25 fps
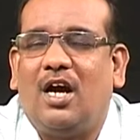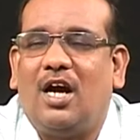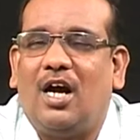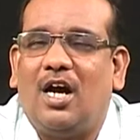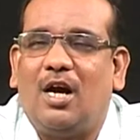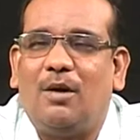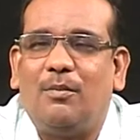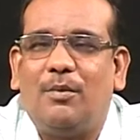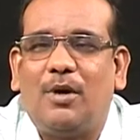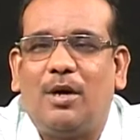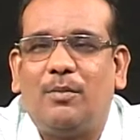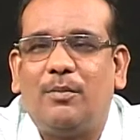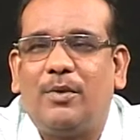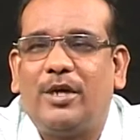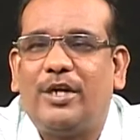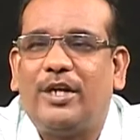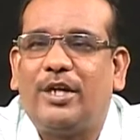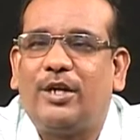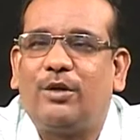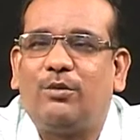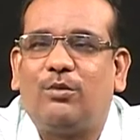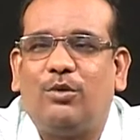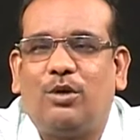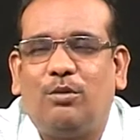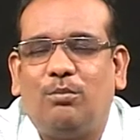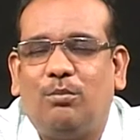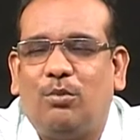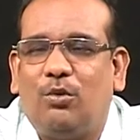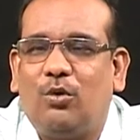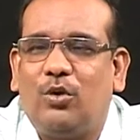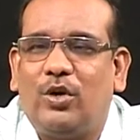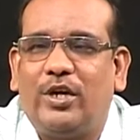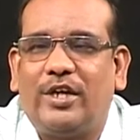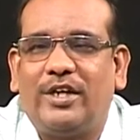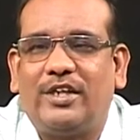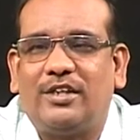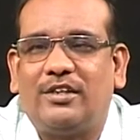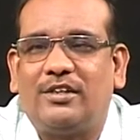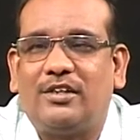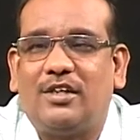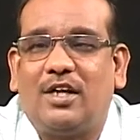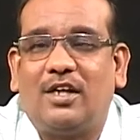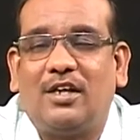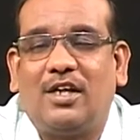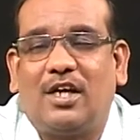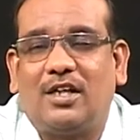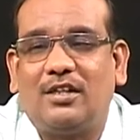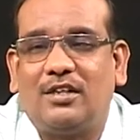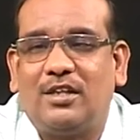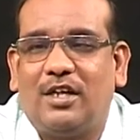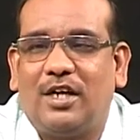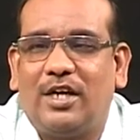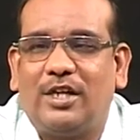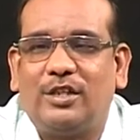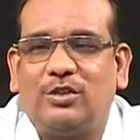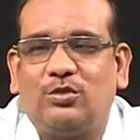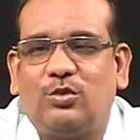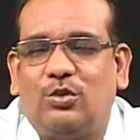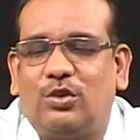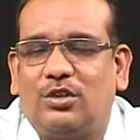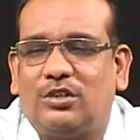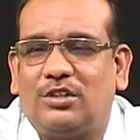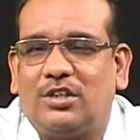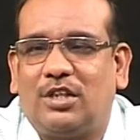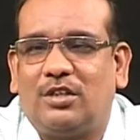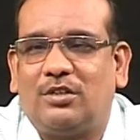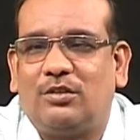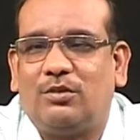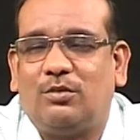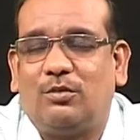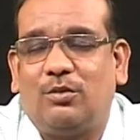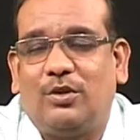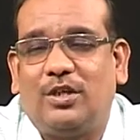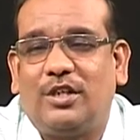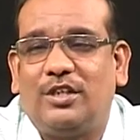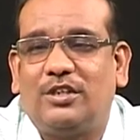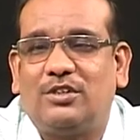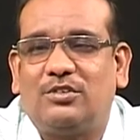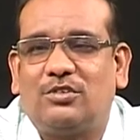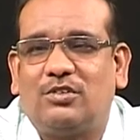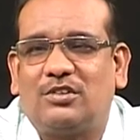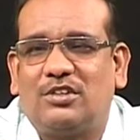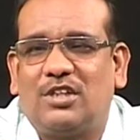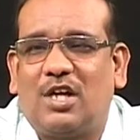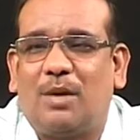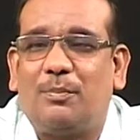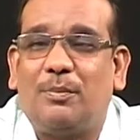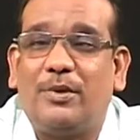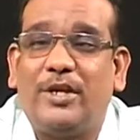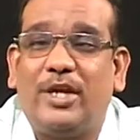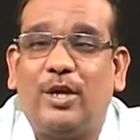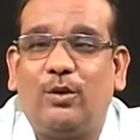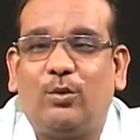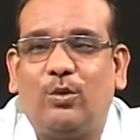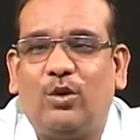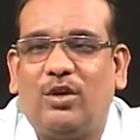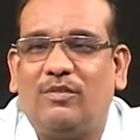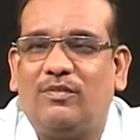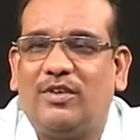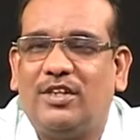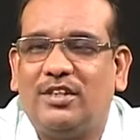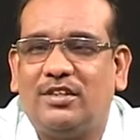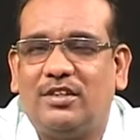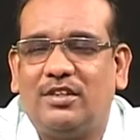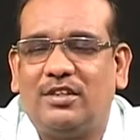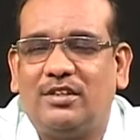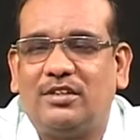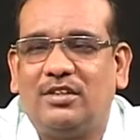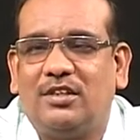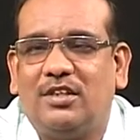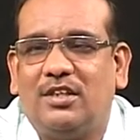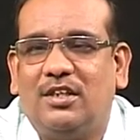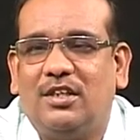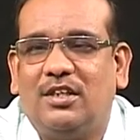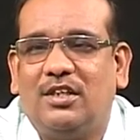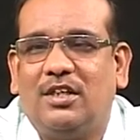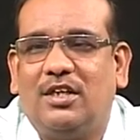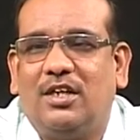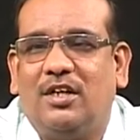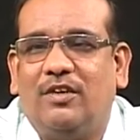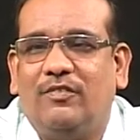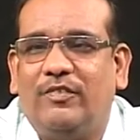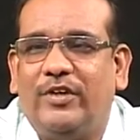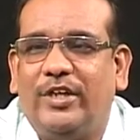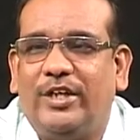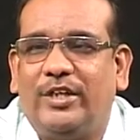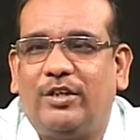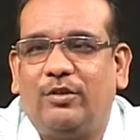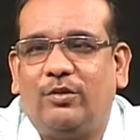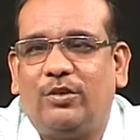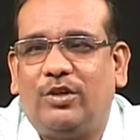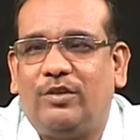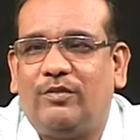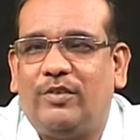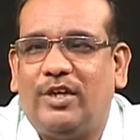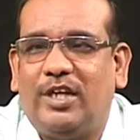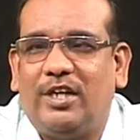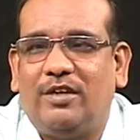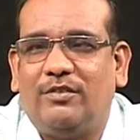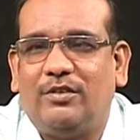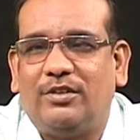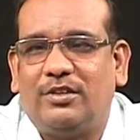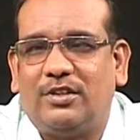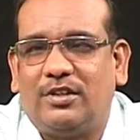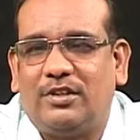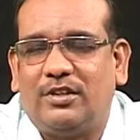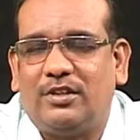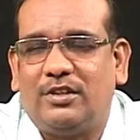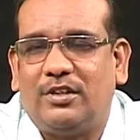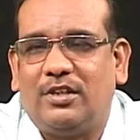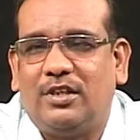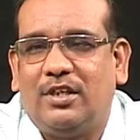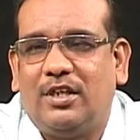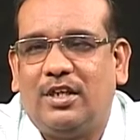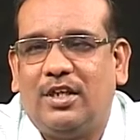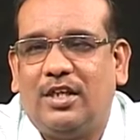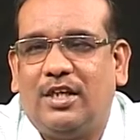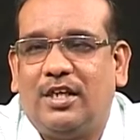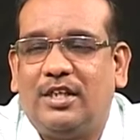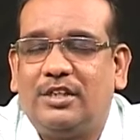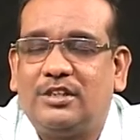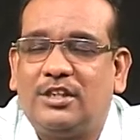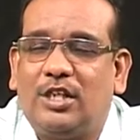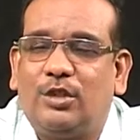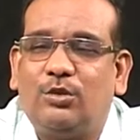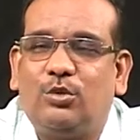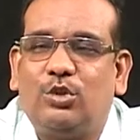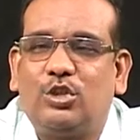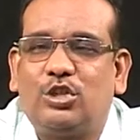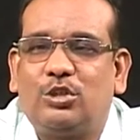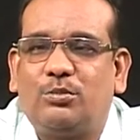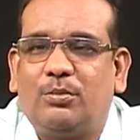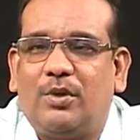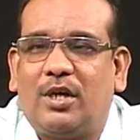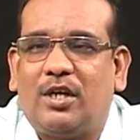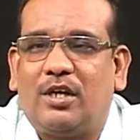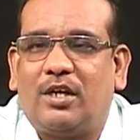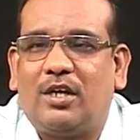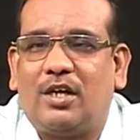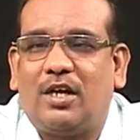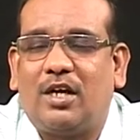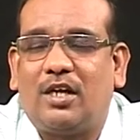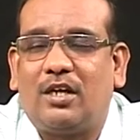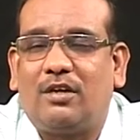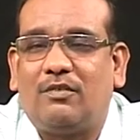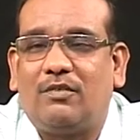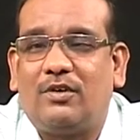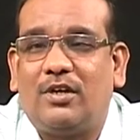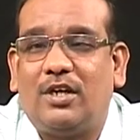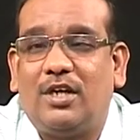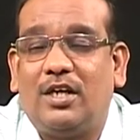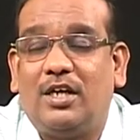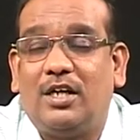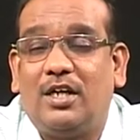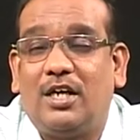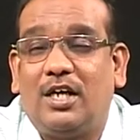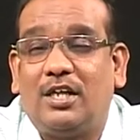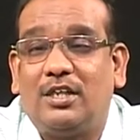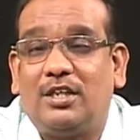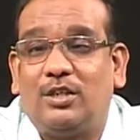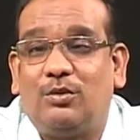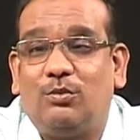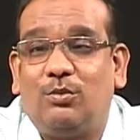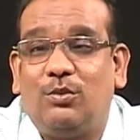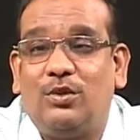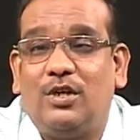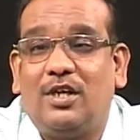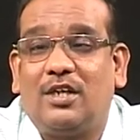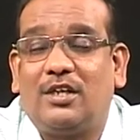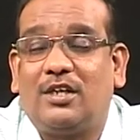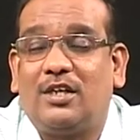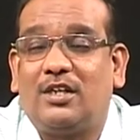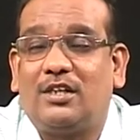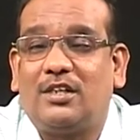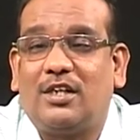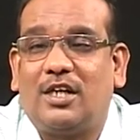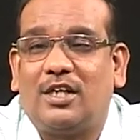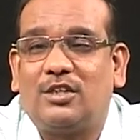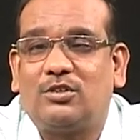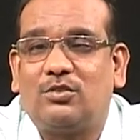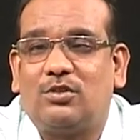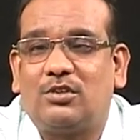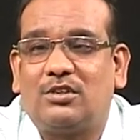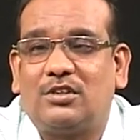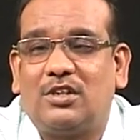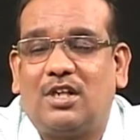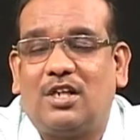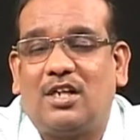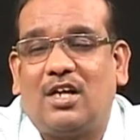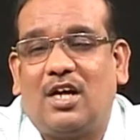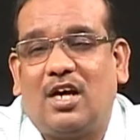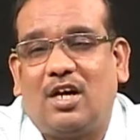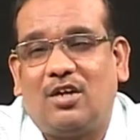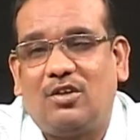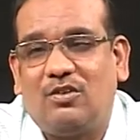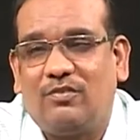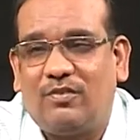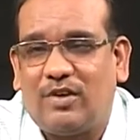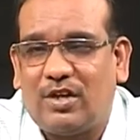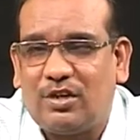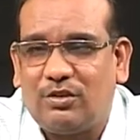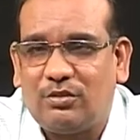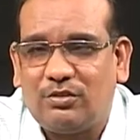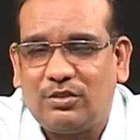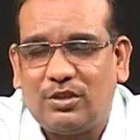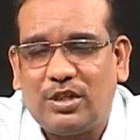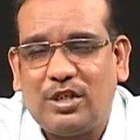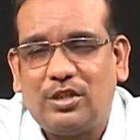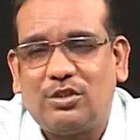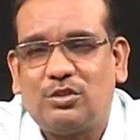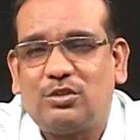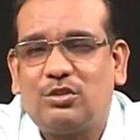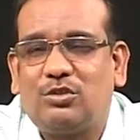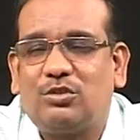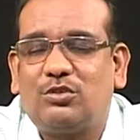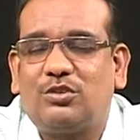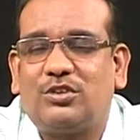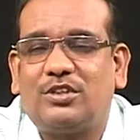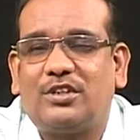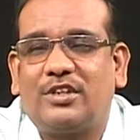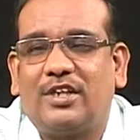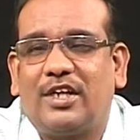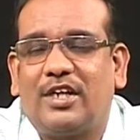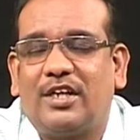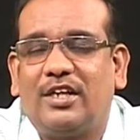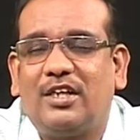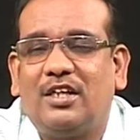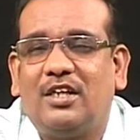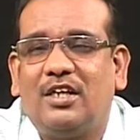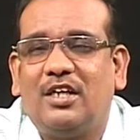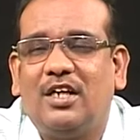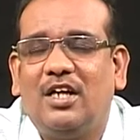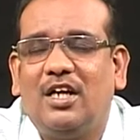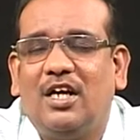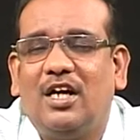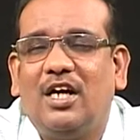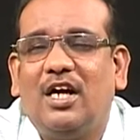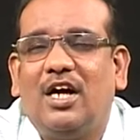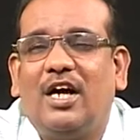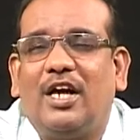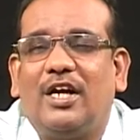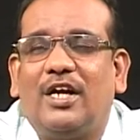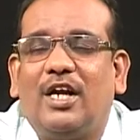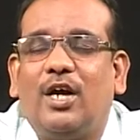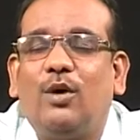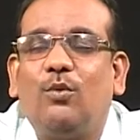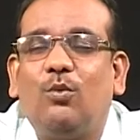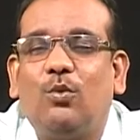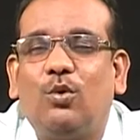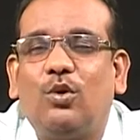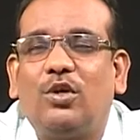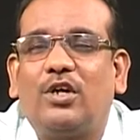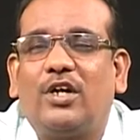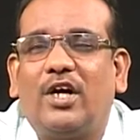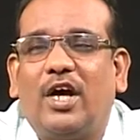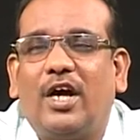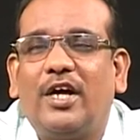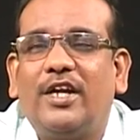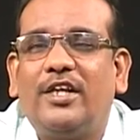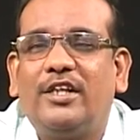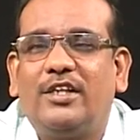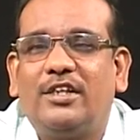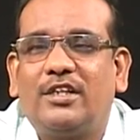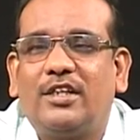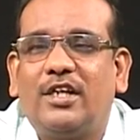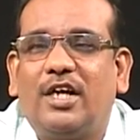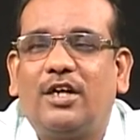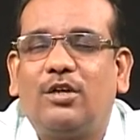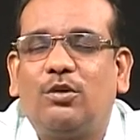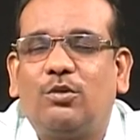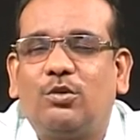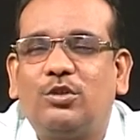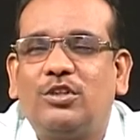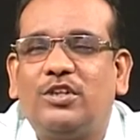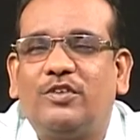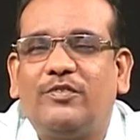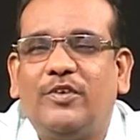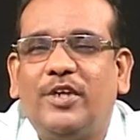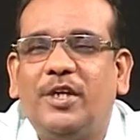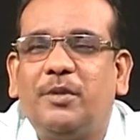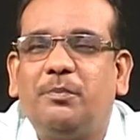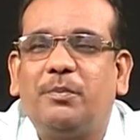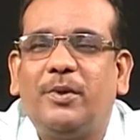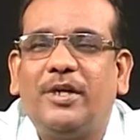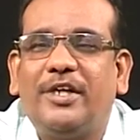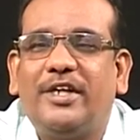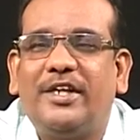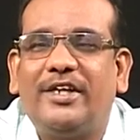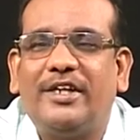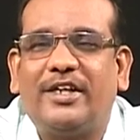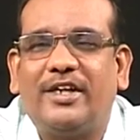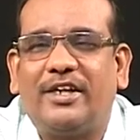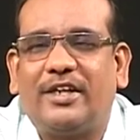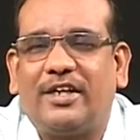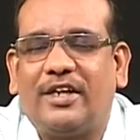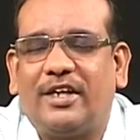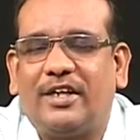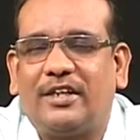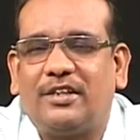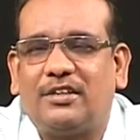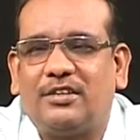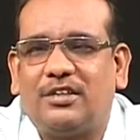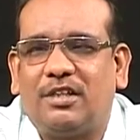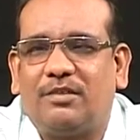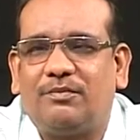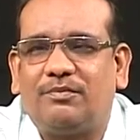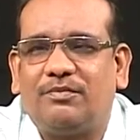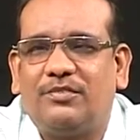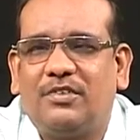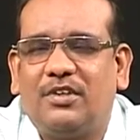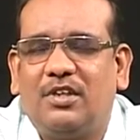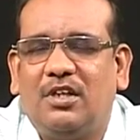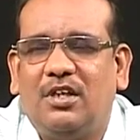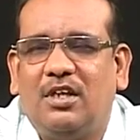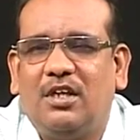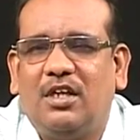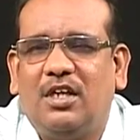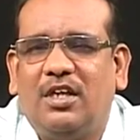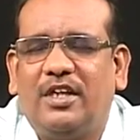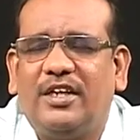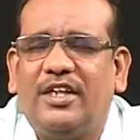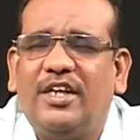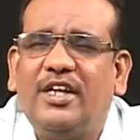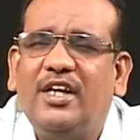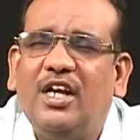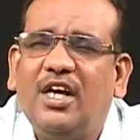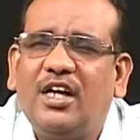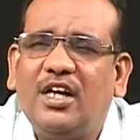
ஆமாம் ஆமாம் எனக்கு கூட போர் அடிக்குது தான் அந்த நாய் சொல்லித்தான் ஒன்று இது சொல்லித்தான் அப்போ என் கூட வந்துரு வீட்டை விட்டு வெளியே வந்துடு சந்தோஷமாக இருக்கலான்னு அதுக்குள்ளே இருக்கிறத நான் நாய் சொல்லிச்சான் நானும் வரணும்னு தான் யோசிச்சுட்டு இருக்கேன் நான் ஒரு காரியத்துக்காக கொஞ்சம் வெயிட் பண்ணிகிட்டு இருக்கிறேன்ச்சான் என்ன